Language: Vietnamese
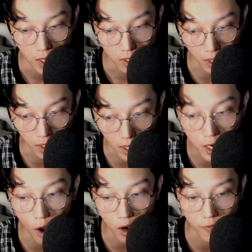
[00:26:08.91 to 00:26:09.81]
Thì khi
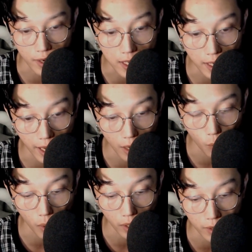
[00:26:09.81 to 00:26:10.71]
đó là phải đi
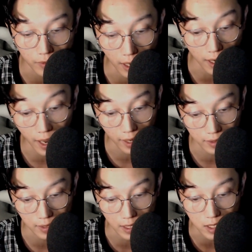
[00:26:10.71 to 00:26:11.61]
ngang qua cái hành lang,
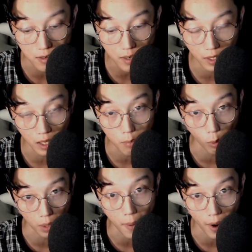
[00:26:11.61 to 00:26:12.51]
thì trước khi tới
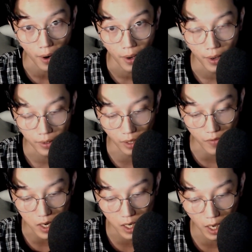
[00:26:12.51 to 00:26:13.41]
103 thì
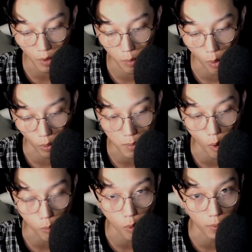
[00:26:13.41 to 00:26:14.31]
phải đi ngang qua
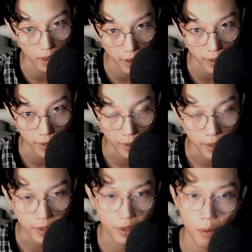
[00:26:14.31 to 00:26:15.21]
101, 102.
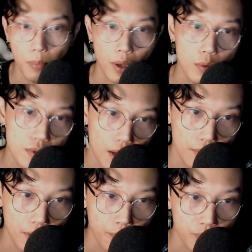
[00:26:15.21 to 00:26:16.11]
Thì không hiểu sao nha.